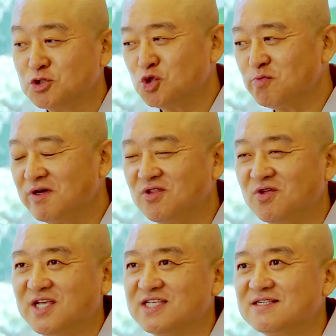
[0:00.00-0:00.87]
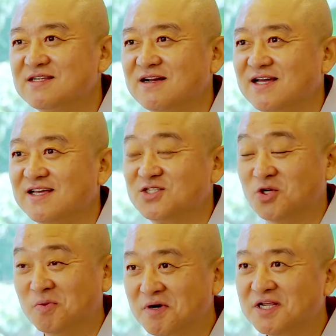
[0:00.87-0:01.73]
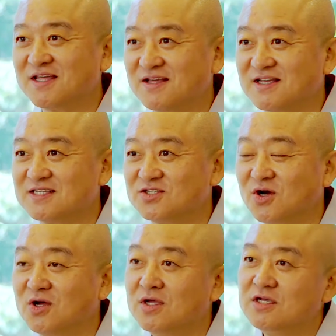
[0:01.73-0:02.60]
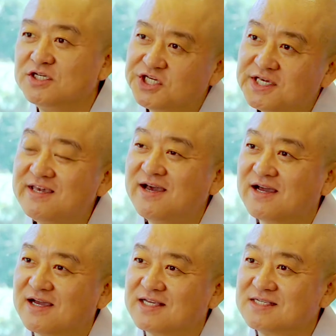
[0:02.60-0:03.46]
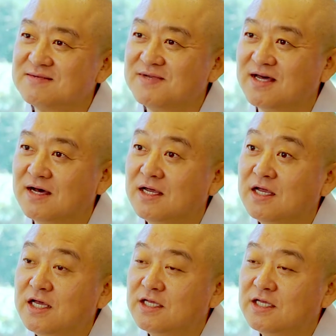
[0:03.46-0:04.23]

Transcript: 숙명론, 예정설 하니까 조금 어렵게 느껴지죠. 쉽게 이야기하겠습니다.